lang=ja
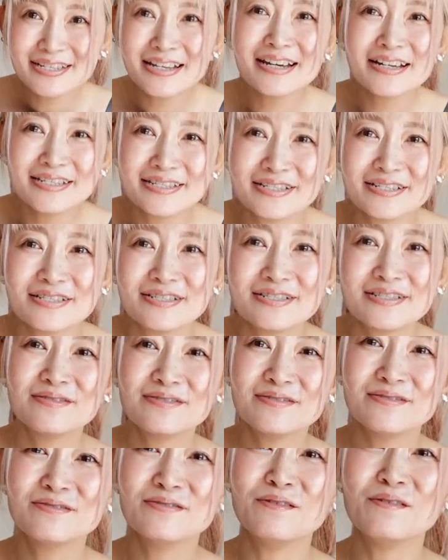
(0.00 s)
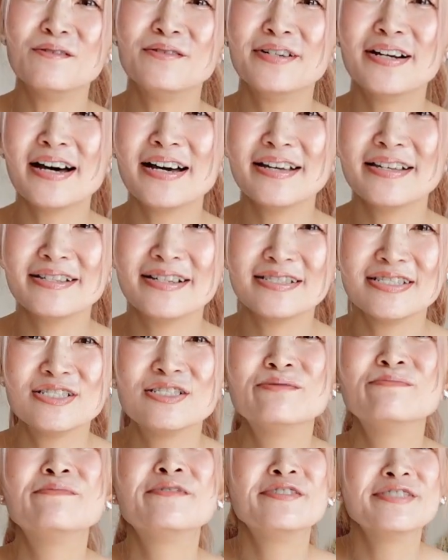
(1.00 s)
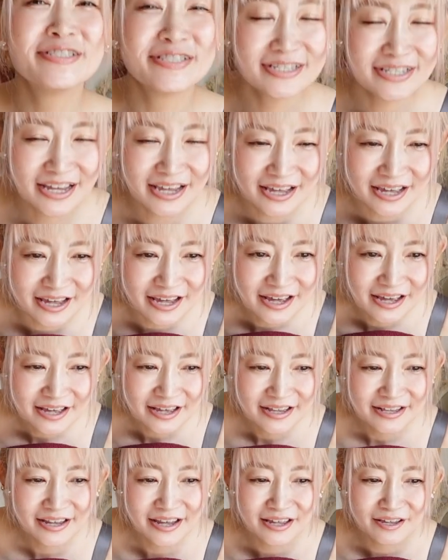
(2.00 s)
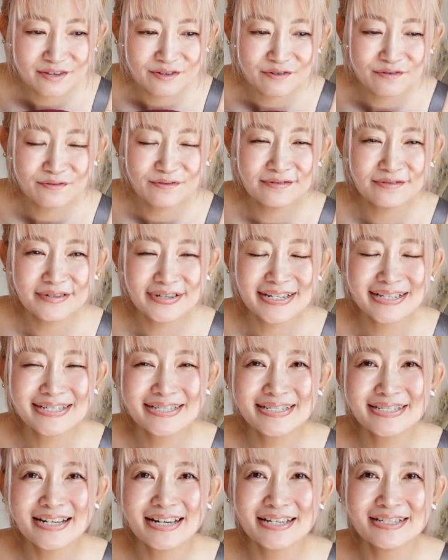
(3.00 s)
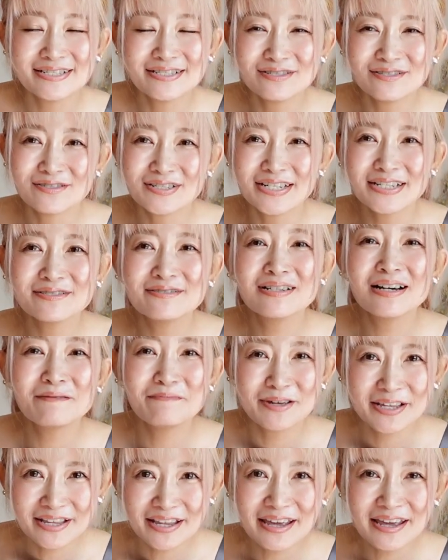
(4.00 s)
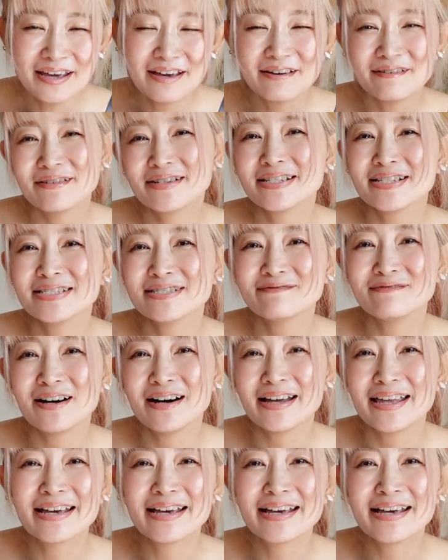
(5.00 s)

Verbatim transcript: サイズをオンラインで注文して、店頭の S サイズと着比べて私は